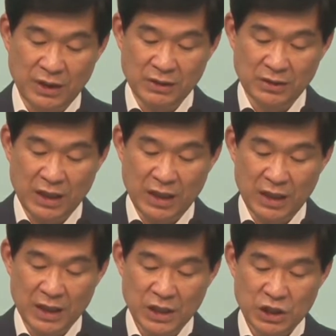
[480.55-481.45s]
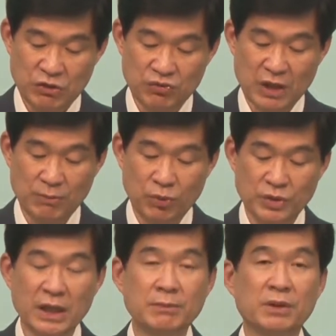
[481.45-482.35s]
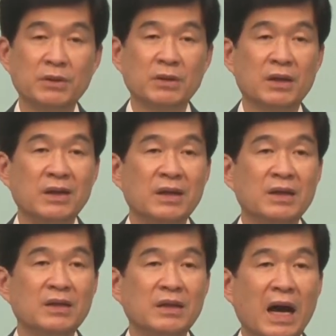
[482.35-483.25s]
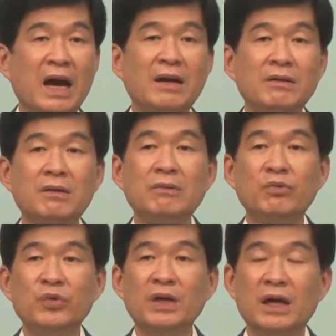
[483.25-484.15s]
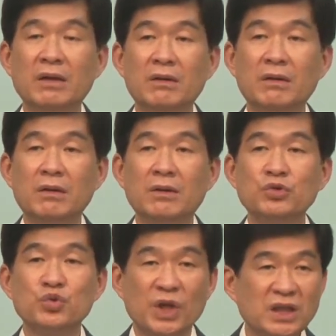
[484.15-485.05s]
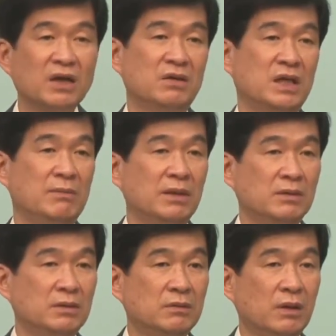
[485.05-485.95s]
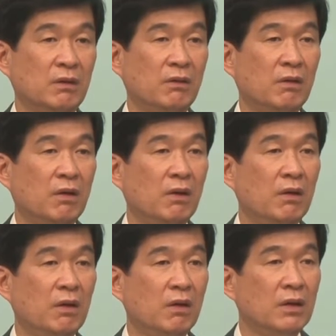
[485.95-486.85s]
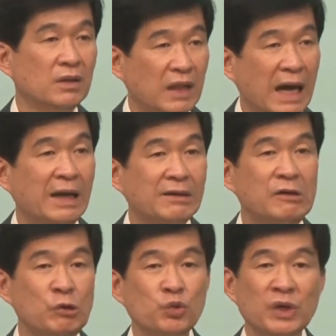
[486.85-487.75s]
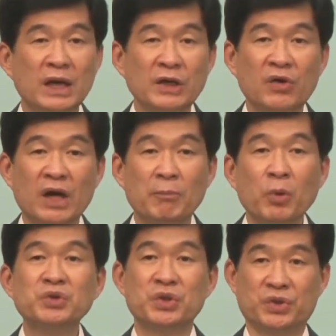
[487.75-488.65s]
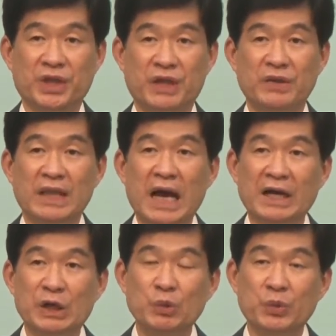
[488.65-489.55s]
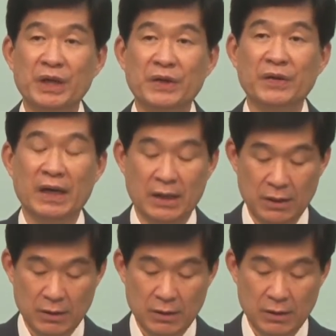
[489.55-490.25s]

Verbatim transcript: 그게 이유가 뭐냐 하면은 나를 위하여 죄다 그렇게 만드는 거예요. 나를 위하여가 목적이에요. 나를 위하여가.